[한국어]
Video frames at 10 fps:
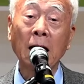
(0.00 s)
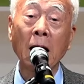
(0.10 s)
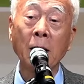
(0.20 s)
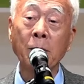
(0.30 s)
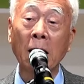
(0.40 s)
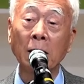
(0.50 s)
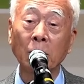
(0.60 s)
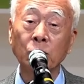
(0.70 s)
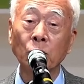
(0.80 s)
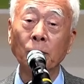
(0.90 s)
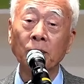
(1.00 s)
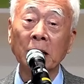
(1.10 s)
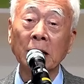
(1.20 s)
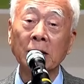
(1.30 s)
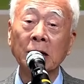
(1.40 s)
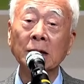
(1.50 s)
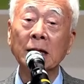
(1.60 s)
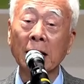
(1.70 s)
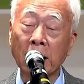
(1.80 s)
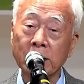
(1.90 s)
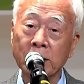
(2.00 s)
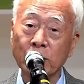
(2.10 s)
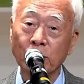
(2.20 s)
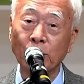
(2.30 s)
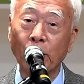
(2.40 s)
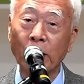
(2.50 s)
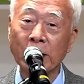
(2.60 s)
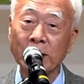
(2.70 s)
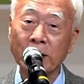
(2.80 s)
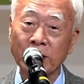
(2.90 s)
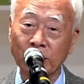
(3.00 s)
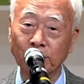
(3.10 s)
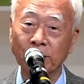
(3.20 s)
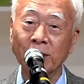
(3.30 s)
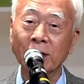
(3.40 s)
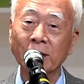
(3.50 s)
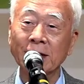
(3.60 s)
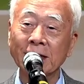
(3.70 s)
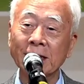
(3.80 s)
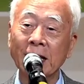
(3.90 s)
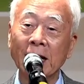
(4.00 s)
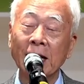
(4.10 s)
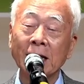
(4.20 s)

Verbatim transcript: 테마, 좀 등단한 지좀 오래지신 분들은